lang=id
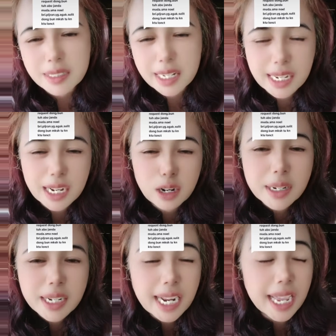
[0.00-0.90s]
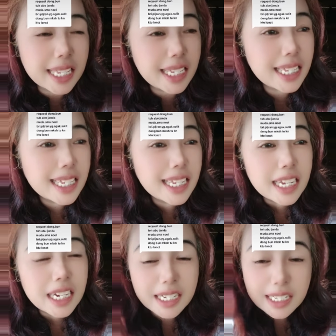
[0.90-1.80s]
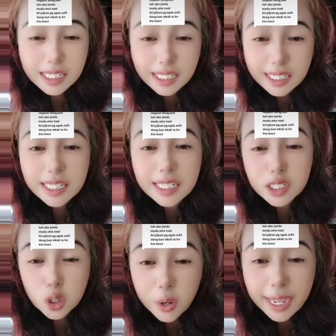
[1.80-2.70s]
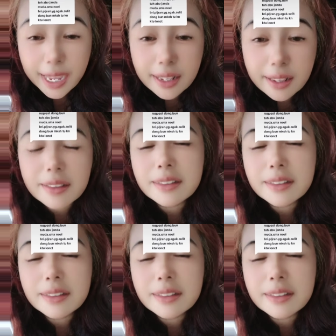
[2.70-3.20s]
Nah, kalau mengenai uh, Noel